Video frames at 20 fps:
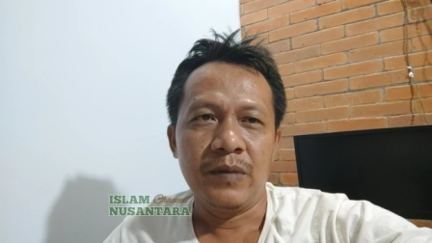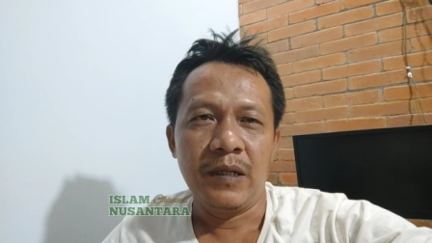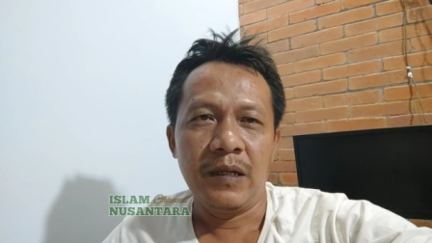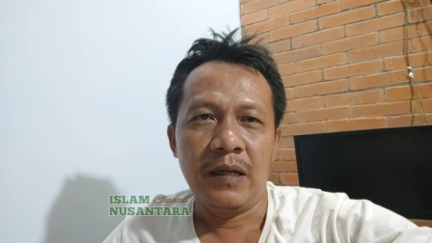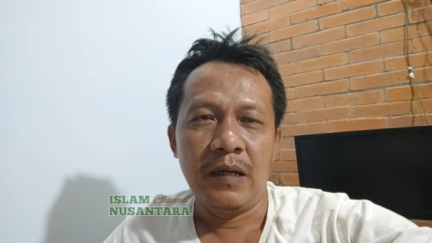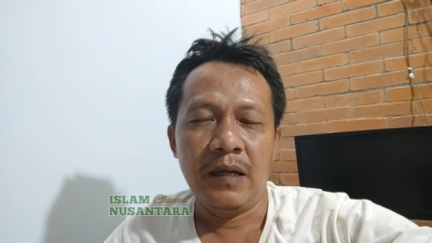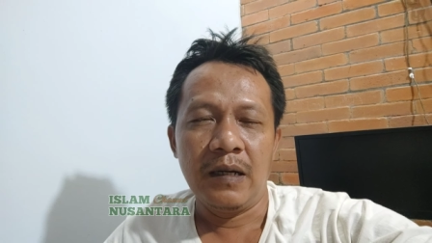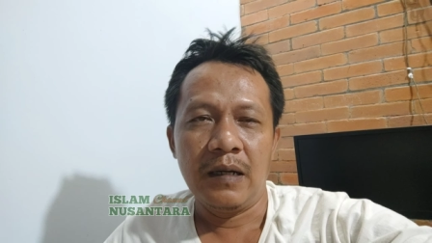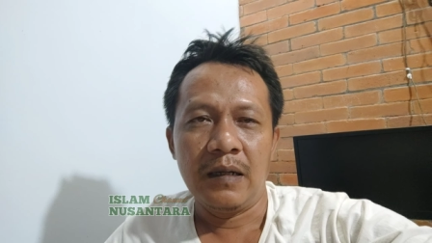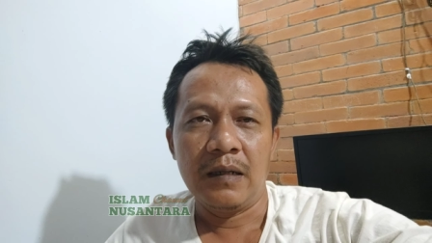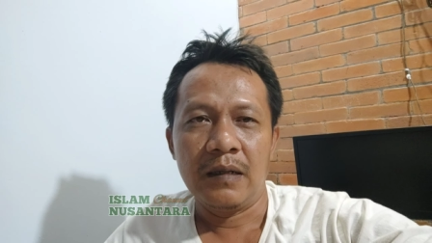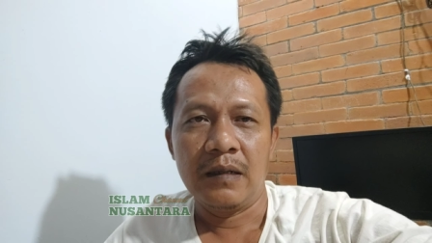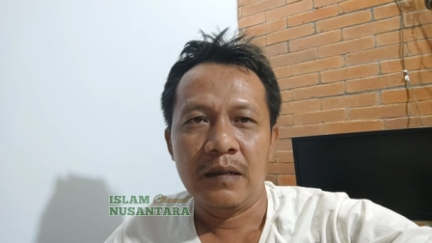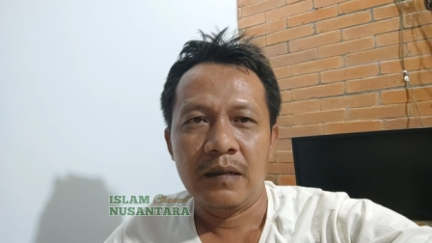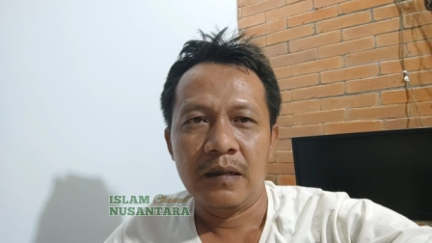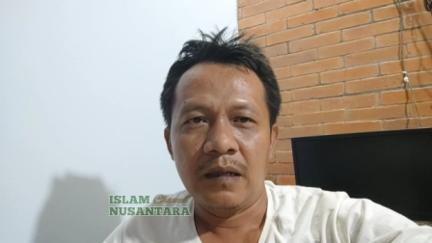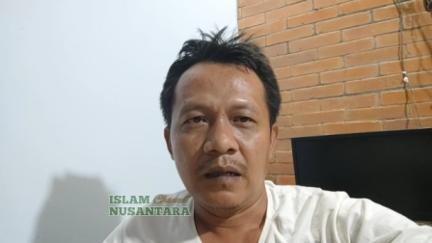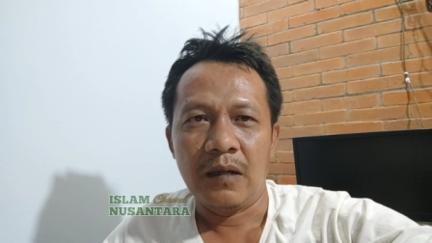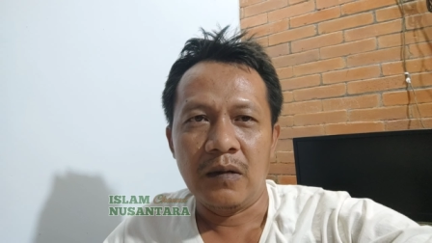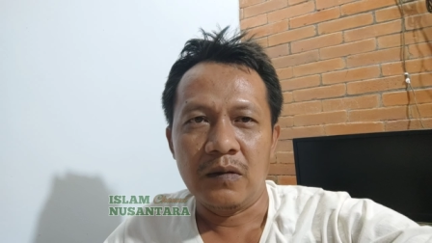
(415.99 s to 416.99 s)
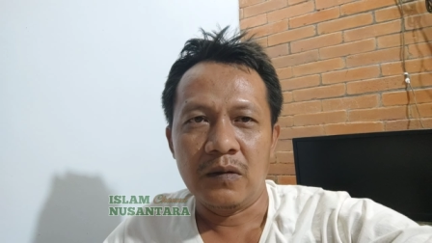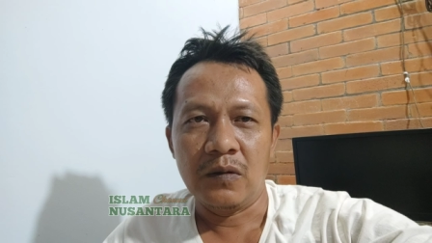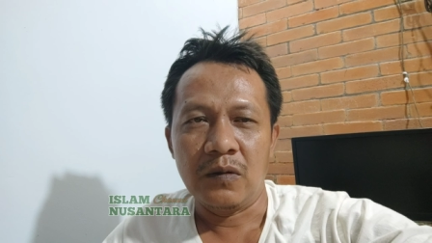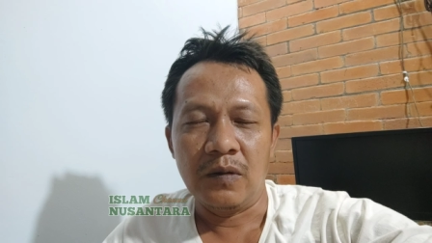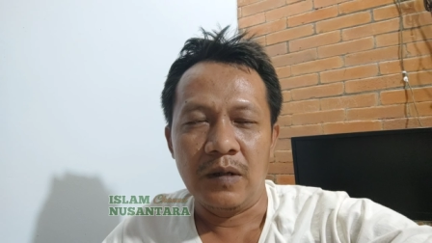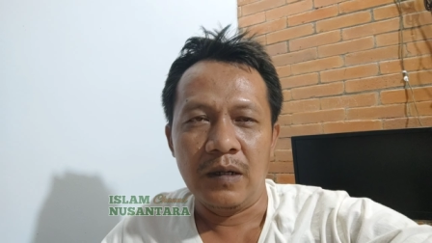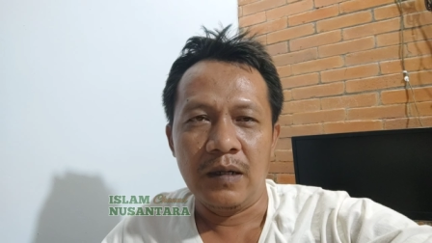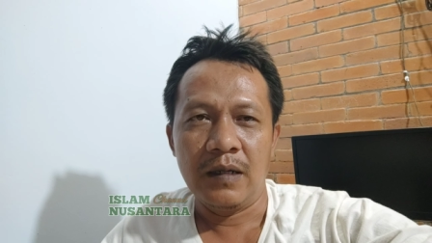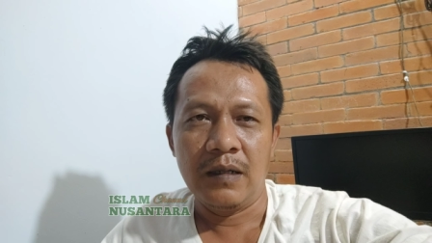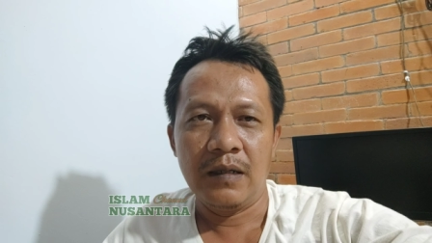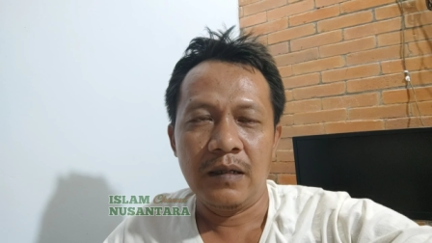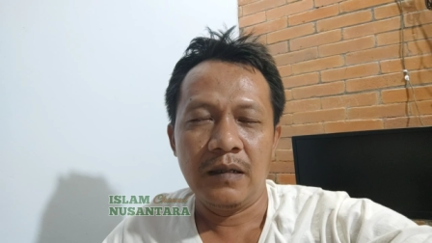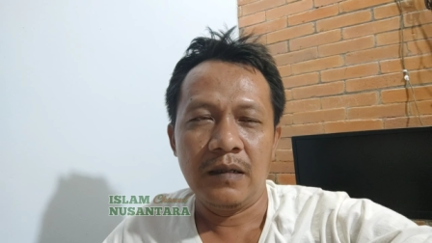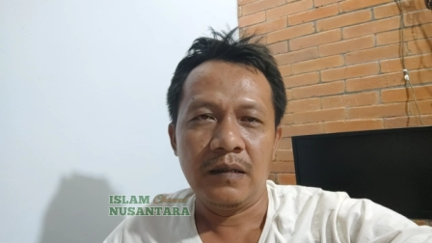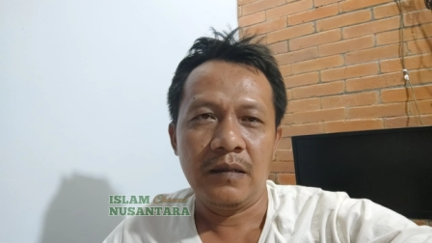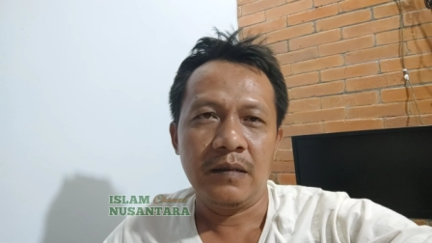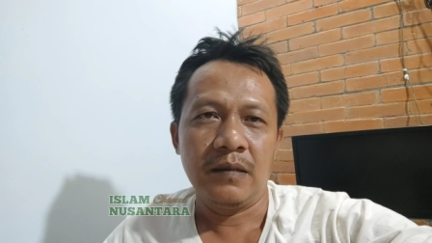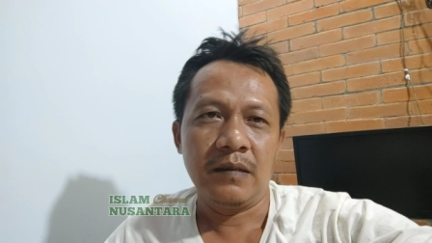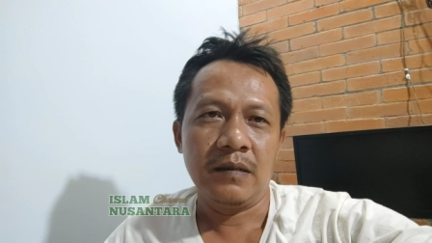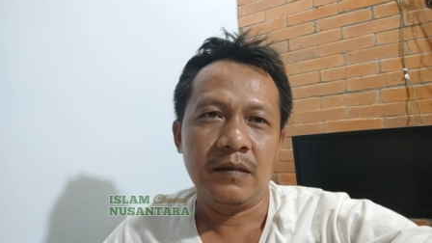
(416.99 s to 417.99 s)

bilang kalau Tuhan